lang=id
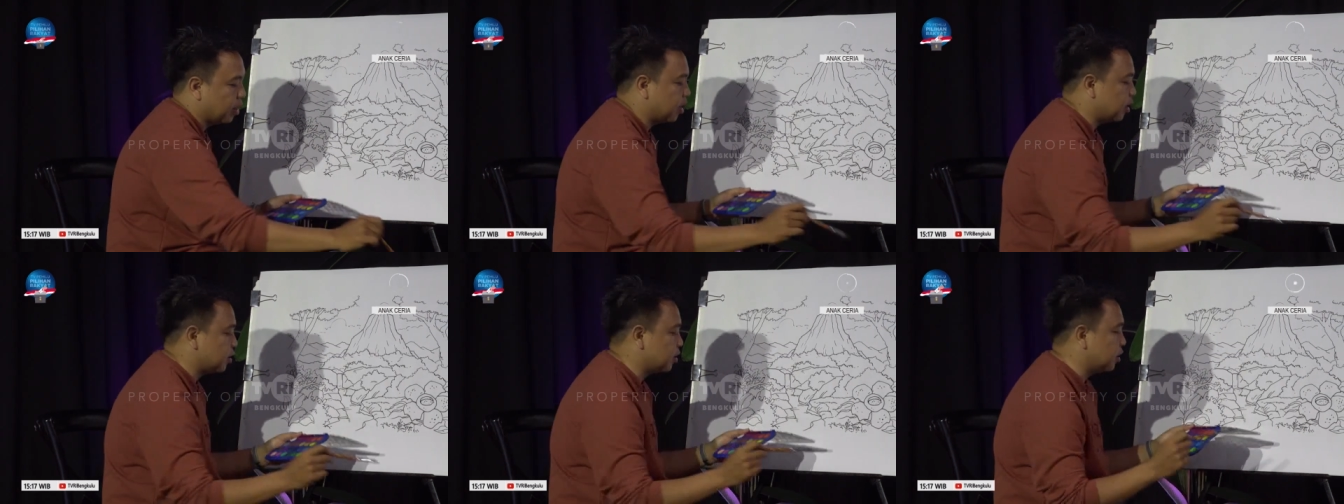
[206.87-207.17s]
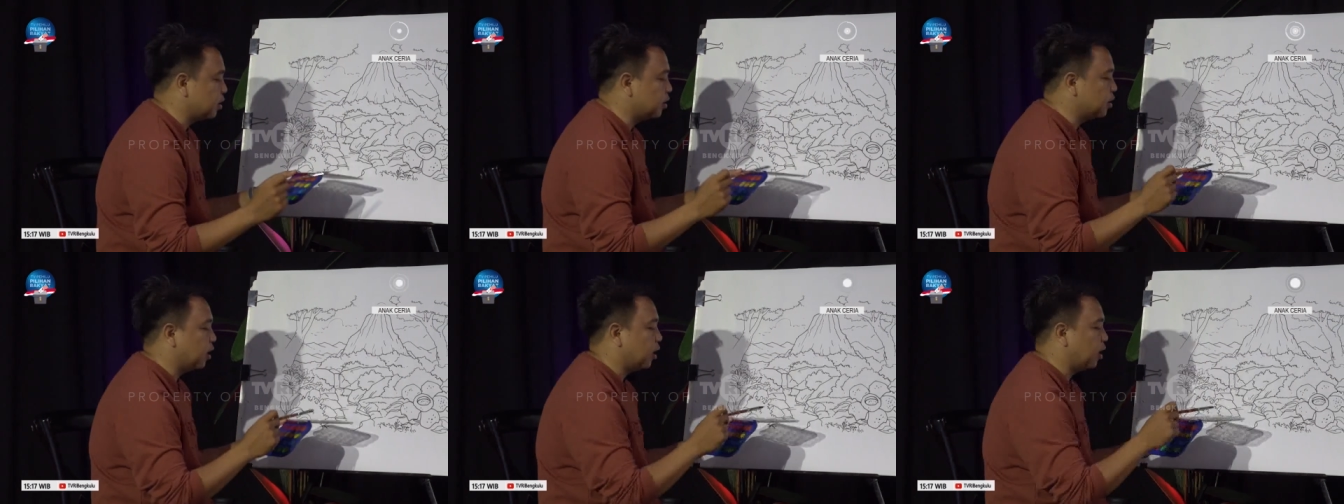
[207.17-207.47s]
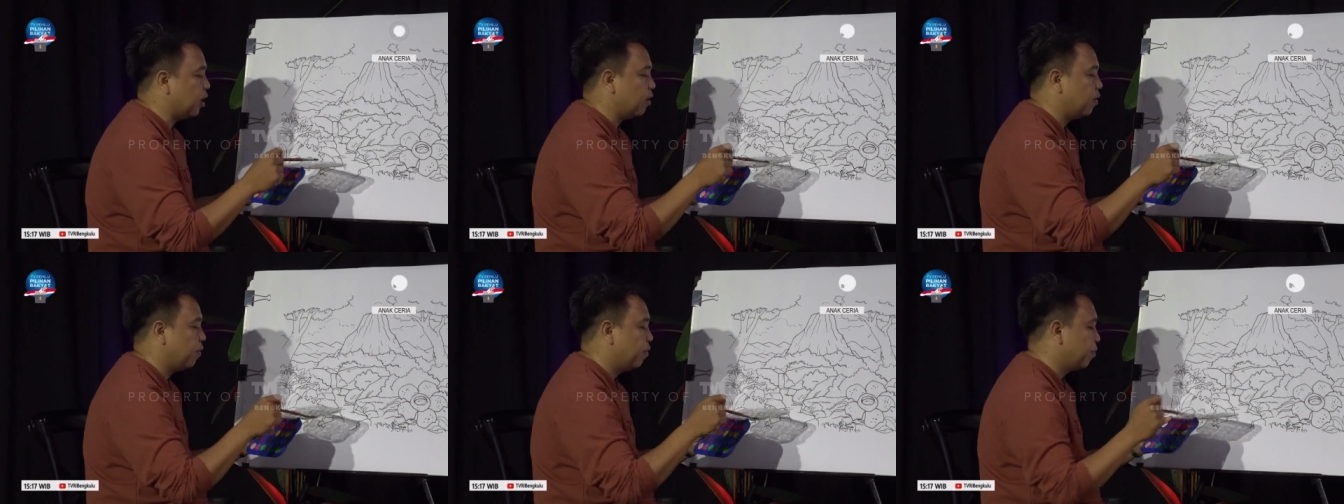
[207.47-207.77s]
ah, mungkin
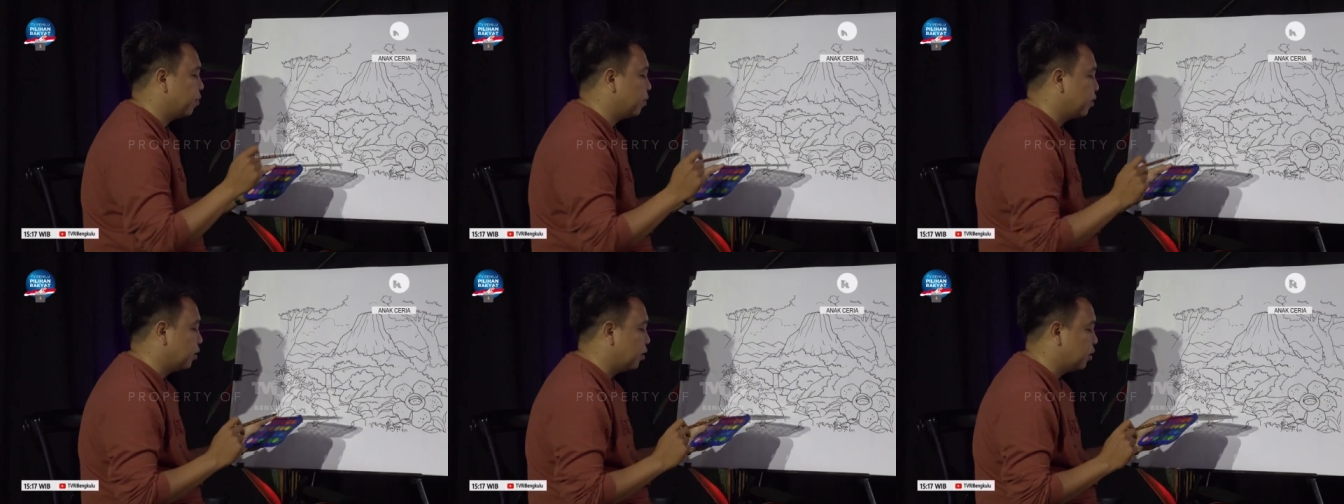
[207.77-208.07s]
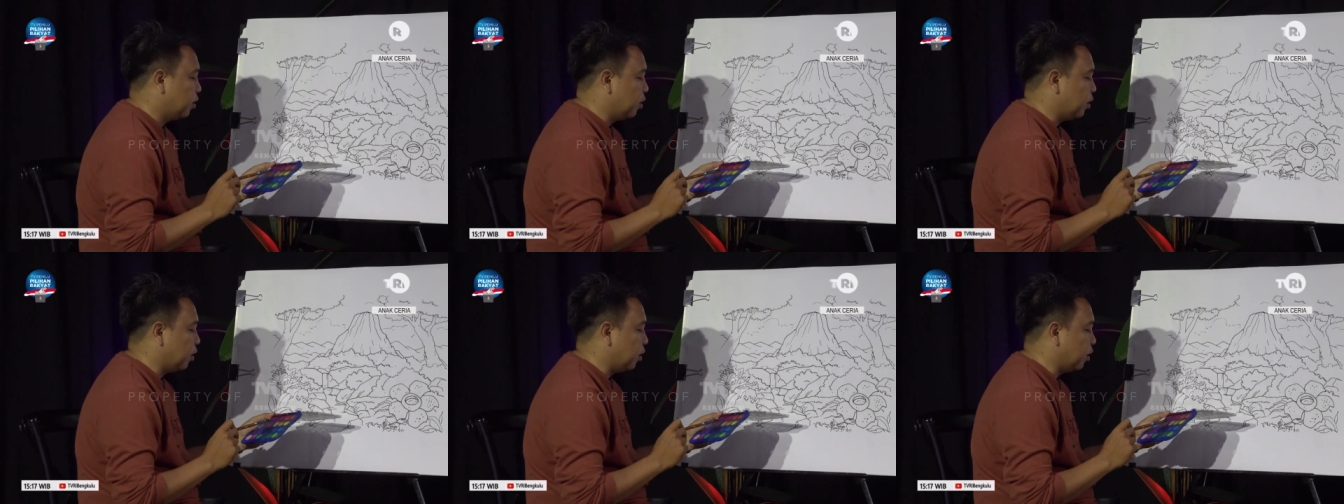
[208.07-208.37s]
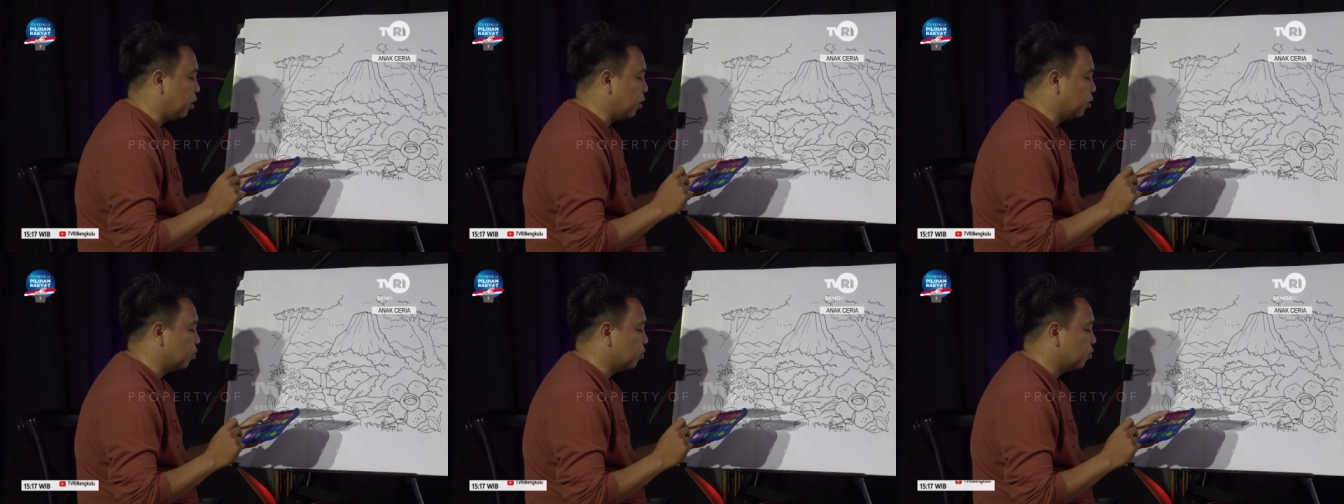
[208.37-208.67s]
kita ambil warna
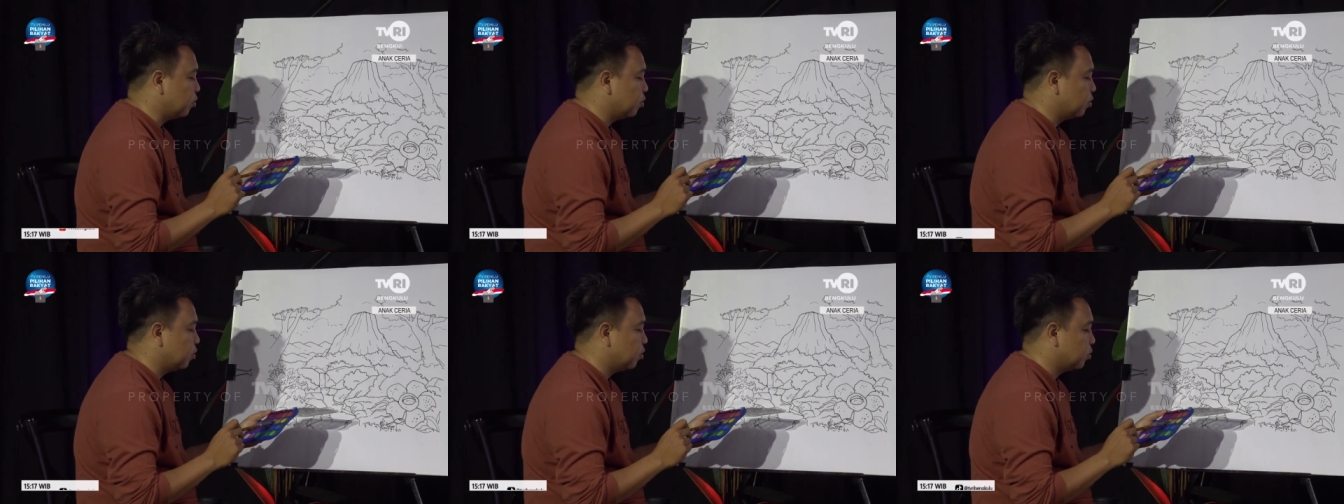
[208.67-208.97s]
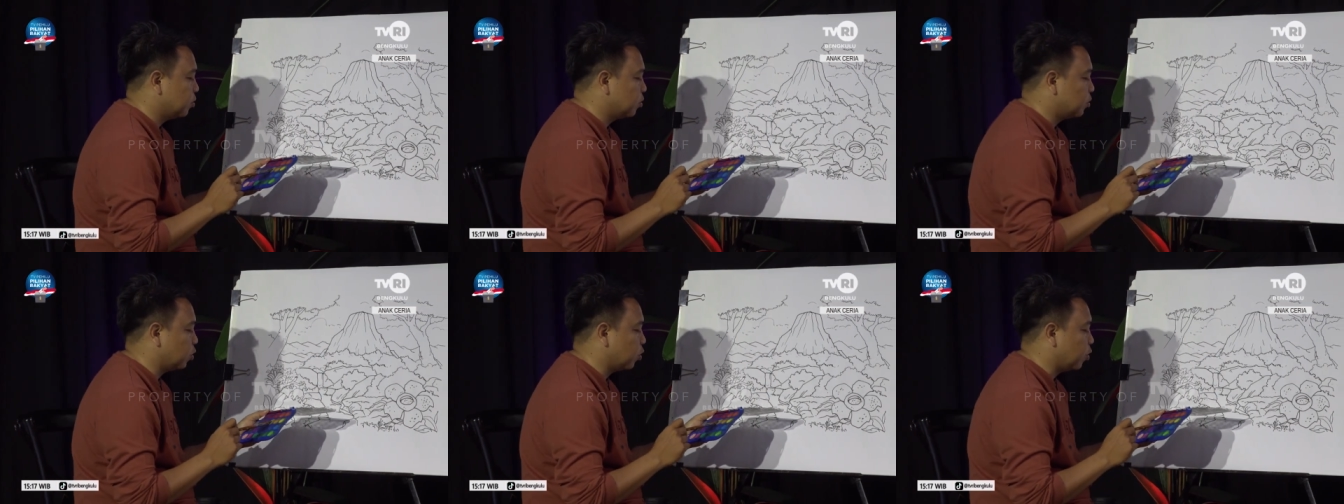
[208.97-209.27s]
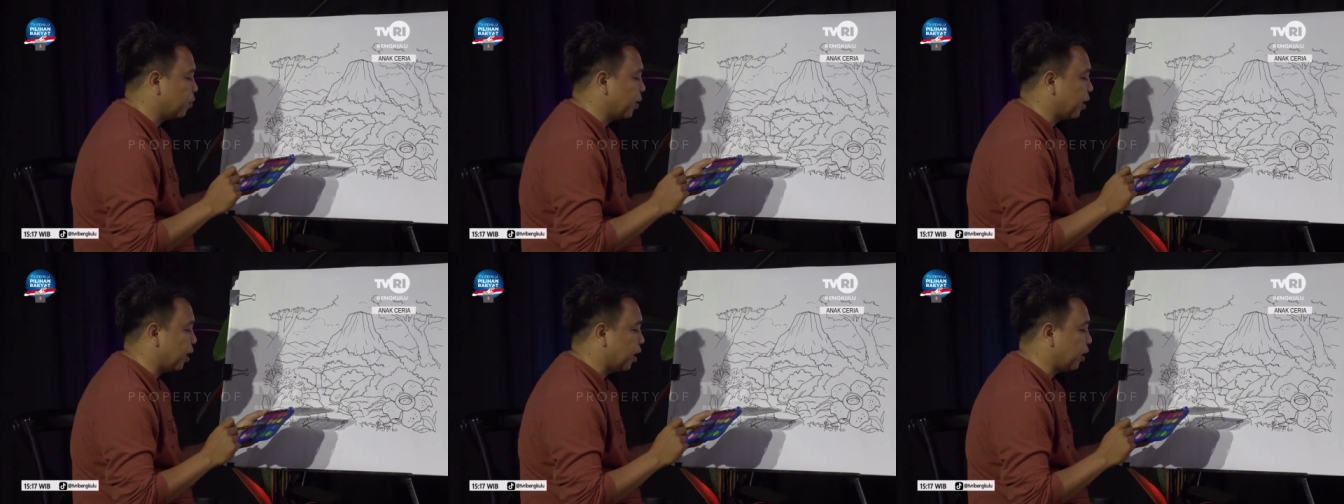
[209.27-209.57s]
sore ya, warna
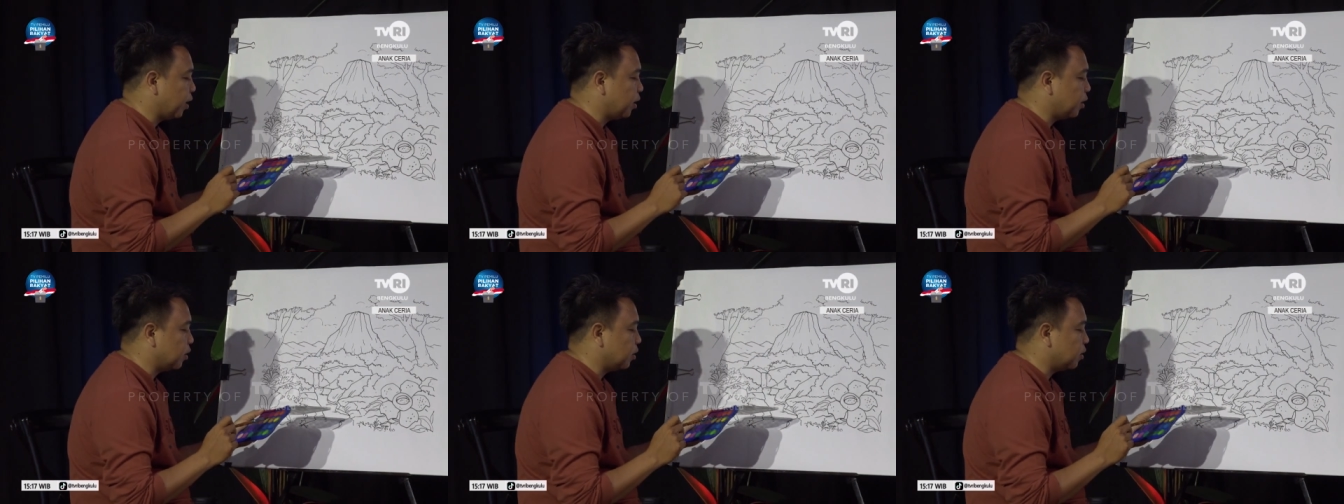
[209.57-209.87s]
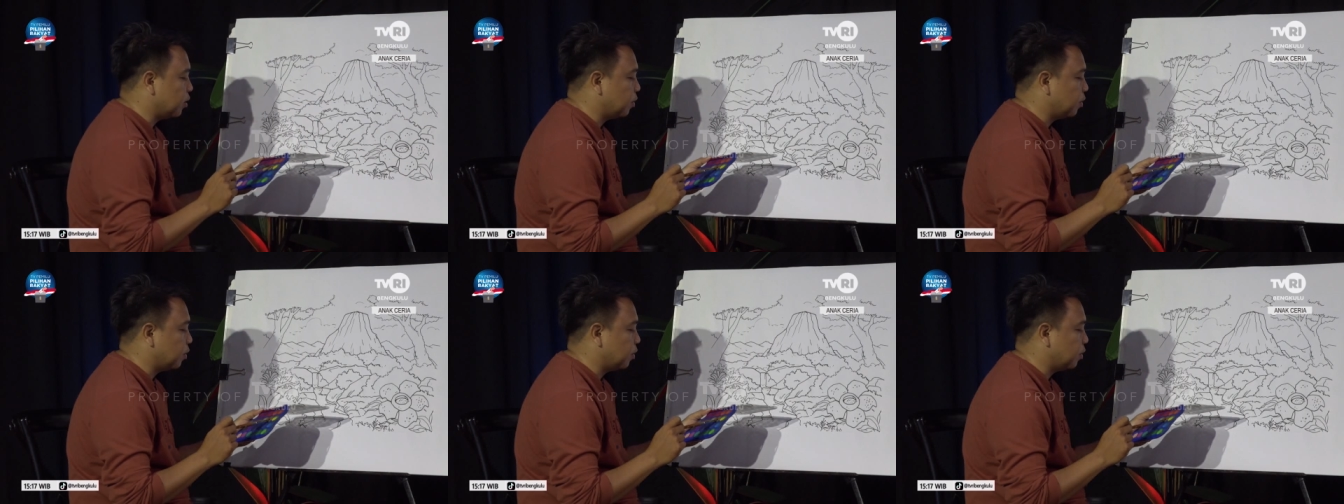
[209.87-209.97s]
senja.